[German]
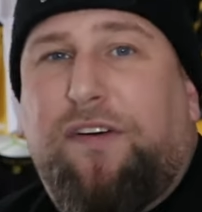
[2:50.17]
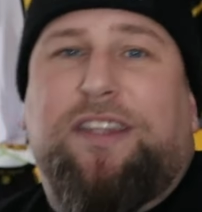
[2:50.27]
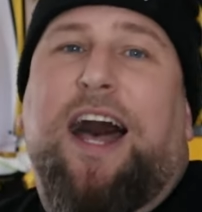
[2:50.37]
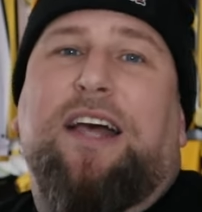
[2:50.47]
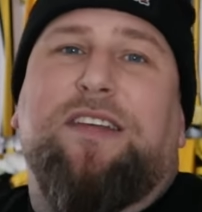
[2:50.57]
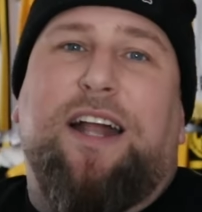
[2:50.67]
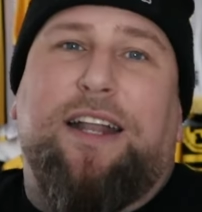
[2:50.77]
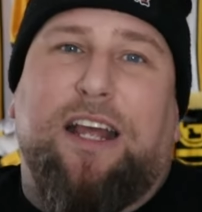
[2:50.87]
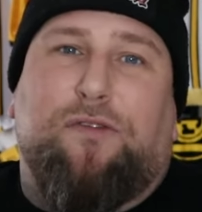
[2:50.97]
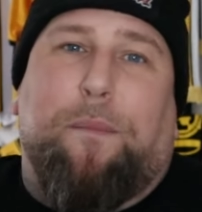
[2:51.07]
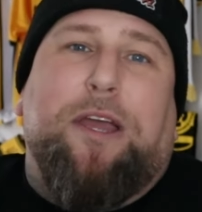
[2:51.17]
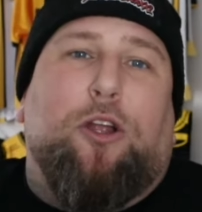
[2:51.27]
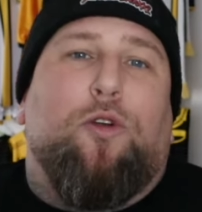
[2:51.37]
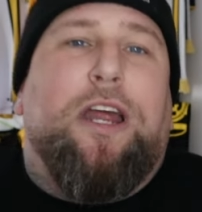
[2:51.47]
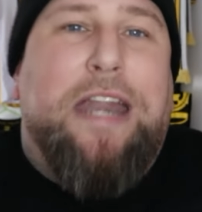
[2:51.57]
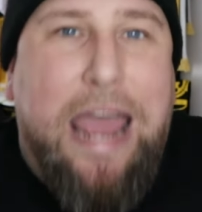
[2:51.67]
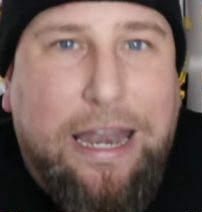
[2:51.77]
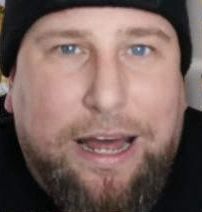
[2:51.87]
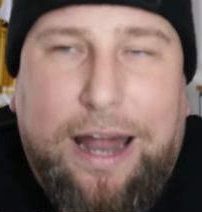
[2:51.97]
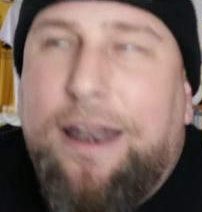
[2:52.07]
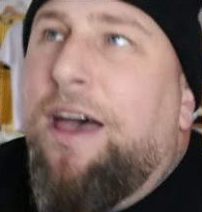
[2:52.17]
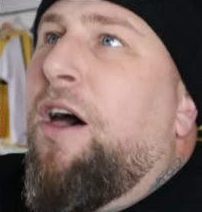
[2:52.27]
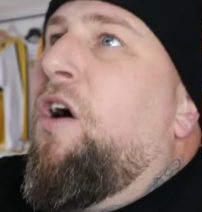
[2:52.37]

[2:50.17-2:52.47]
Phantasialand ist für mich natürlich näher dran.